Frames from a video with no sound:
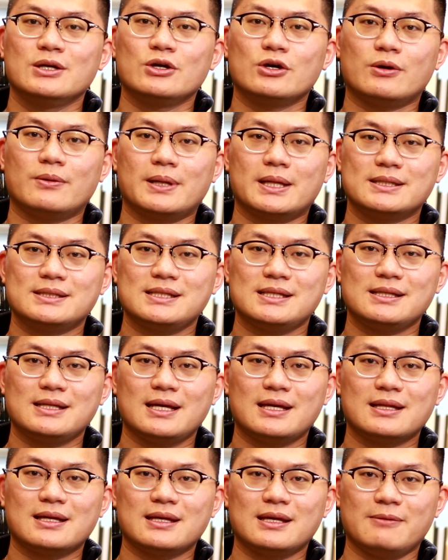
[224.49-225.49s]
我们今
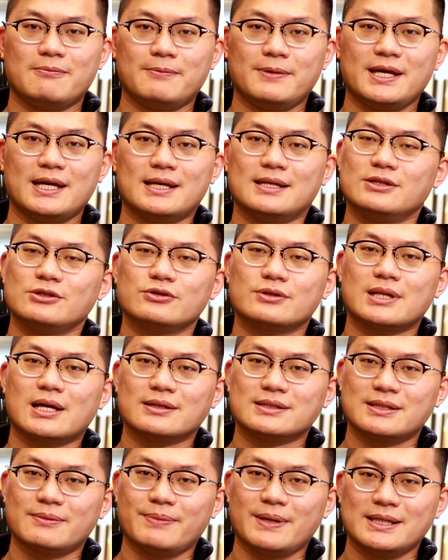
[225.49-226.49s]
天的影片就
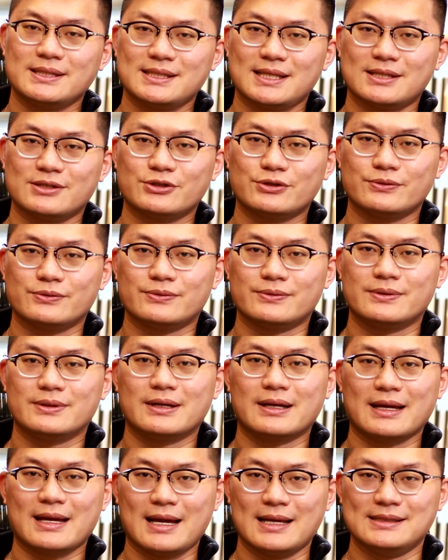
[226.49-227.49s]
到这边结束，
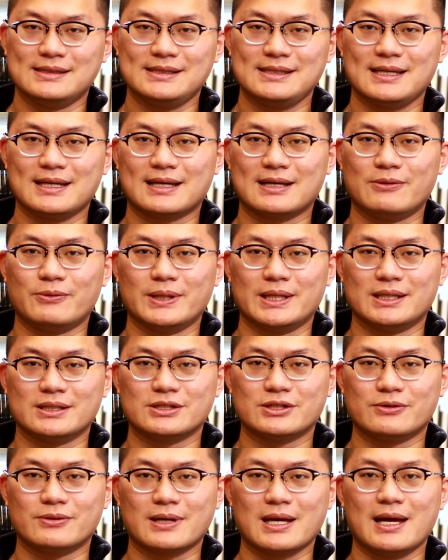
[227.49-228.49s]
感谢各位的
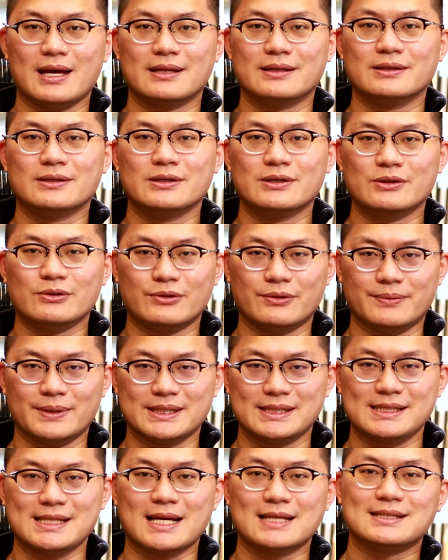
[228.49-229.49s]
收看，我
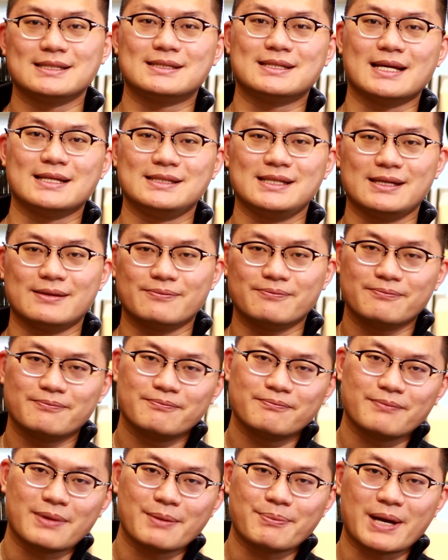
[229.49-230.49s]
们下次再见，
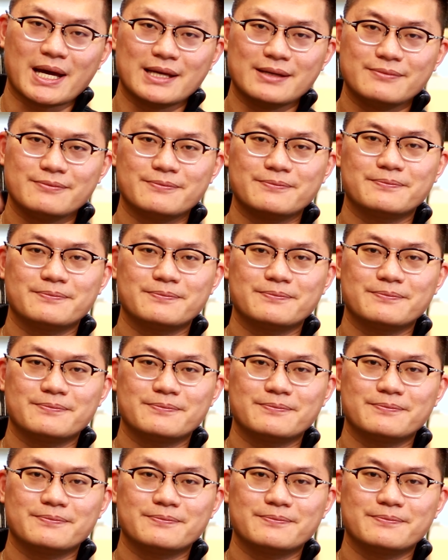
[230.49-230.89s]
拜拜。